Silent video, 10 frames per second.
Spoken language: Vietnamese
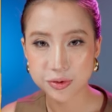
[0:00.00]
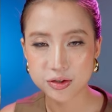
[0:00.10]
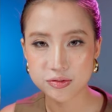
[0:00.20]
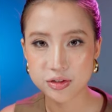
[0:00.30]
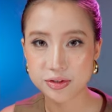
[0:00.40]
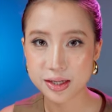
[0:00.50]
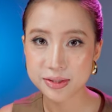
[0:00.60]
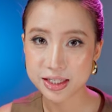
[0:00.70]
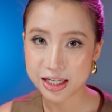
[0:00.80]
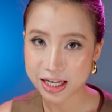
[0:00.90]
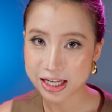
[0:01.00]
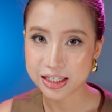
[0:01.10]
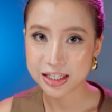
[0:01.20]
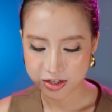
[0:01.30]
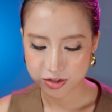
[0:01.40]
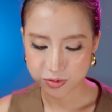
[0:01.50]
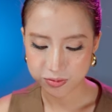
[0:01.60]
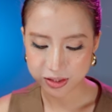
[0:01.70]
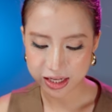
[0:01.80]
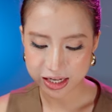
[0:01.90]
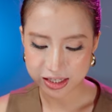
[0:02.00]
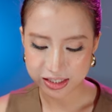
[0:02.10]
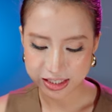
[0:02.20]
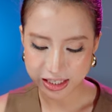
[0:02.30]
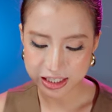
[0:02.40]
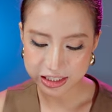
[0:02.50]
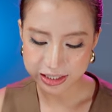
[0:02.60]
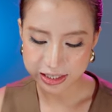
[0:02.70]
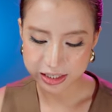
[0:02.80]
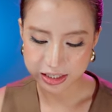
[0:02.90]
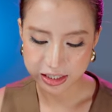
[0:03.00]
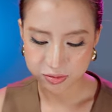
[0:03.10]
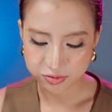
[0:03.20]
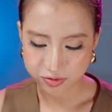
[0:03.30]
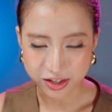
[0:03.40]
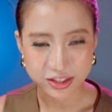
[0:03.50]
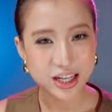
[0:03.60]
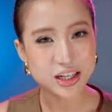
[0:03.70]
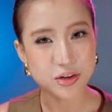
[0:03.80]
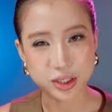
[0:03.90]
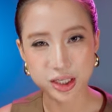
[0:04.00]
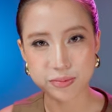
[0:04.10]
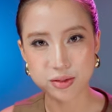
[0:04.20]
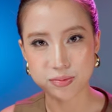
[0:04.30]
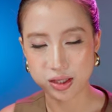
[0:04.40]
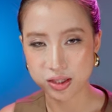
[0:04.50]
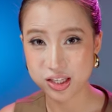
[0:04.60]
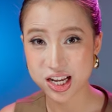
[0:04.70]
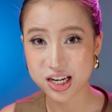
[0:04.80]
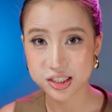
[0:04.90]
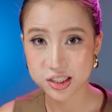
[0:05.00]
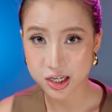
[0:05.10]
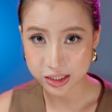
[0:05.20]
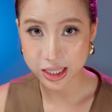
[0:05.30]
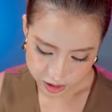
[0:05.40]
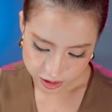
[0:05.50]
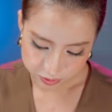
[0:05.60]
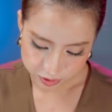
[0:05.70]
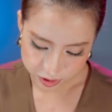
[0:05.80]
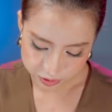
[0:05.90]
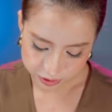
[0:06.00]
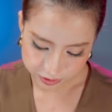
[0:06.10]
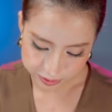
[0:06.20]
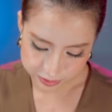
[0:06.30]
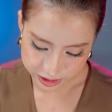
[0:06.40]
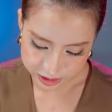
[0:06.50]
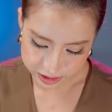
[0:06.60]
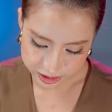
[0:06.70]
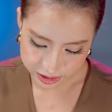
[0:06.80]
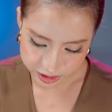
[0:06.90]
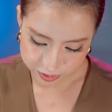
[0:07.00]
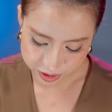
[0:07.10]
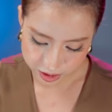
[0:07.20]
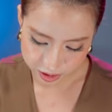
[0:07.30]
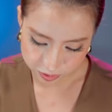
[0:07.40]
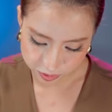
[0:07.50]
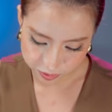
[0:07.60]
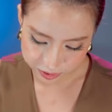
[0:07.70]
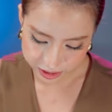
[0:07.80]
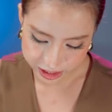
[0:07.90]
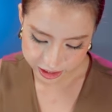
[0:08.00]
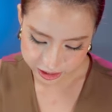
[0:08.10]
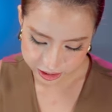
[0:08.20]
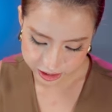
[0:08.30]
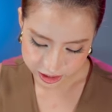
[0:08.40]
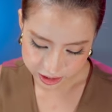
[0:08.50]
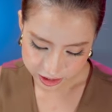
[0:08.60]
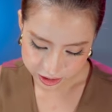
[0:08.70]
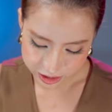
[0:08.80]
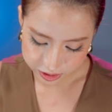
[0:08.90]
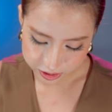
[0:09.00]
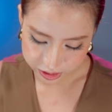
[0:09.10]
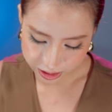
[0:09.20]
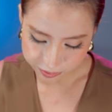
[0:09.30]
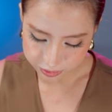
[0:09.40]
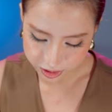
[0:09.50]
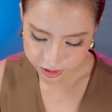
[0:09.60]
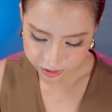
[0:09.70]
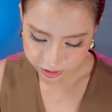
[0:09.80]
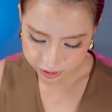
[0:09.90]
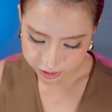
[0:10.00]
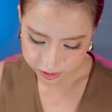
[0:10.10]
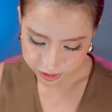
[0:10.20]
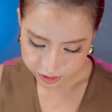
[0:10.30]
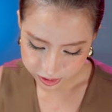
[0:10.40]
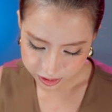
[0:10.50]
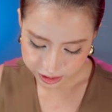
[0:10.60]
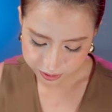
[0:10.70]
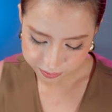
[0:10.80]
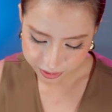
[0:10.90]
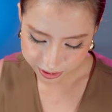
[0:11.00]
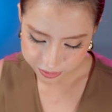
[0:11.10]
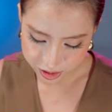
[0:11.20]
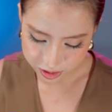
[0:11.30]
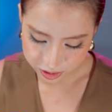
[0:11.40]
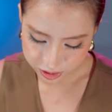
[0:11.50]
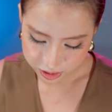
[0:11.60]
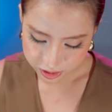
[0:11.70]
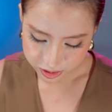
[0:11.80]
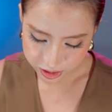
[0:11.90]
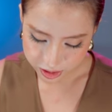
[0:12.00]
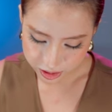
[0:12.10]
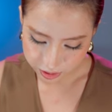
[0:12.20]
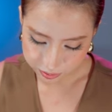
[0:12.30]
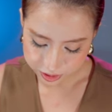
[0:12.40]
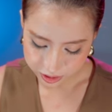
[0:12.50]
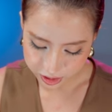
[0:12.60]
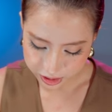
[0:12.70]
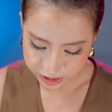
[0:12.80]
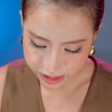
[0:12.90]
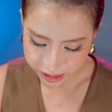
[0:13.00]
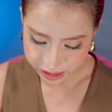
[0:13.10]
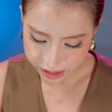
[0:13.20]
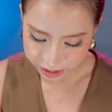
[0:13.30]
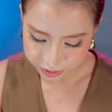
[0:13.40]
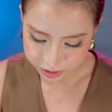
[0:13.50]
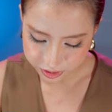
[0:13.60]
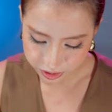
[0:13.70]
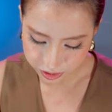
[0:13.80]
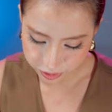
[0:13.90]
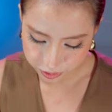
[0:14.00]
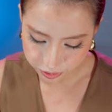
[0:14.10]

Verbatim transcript: phương pháp thứ hai, chúng ta sẽ đi vẫn nhấc đầu kim nhưng mà nhấc rất thấp. Với phương pháp này sẽ giúp cho cái vùng da đi nó được đậm hơn, nhanh bám hơn, tiết kiệm được thời gian làm hơn rất nhiều.